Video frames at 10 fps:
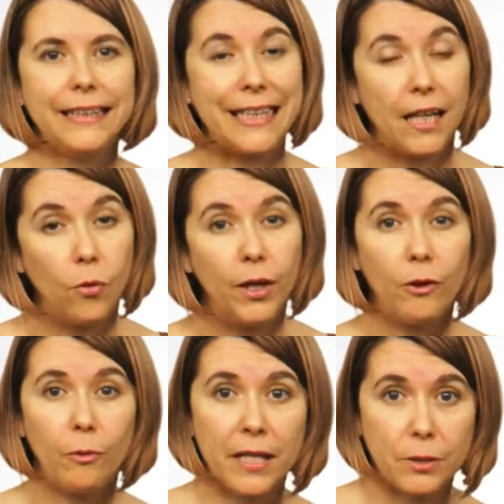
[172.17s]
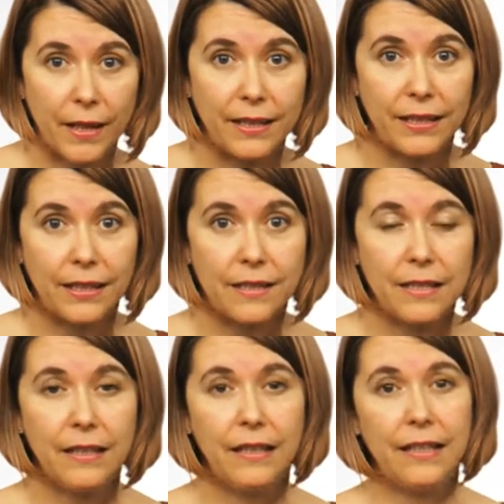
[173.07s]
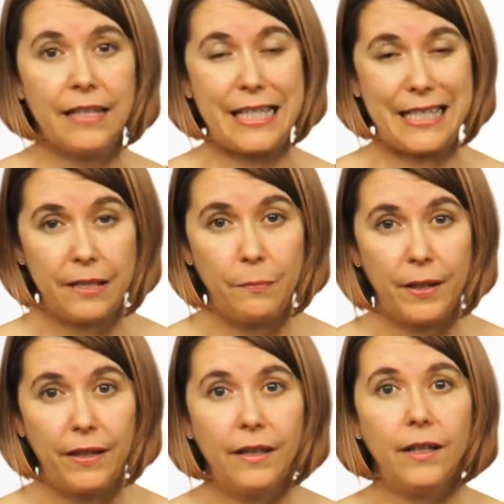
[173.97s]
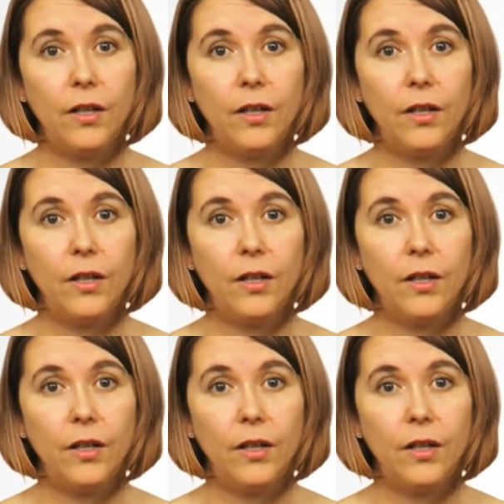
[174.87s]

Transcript: de acuerdo a buenas prácticas y siempre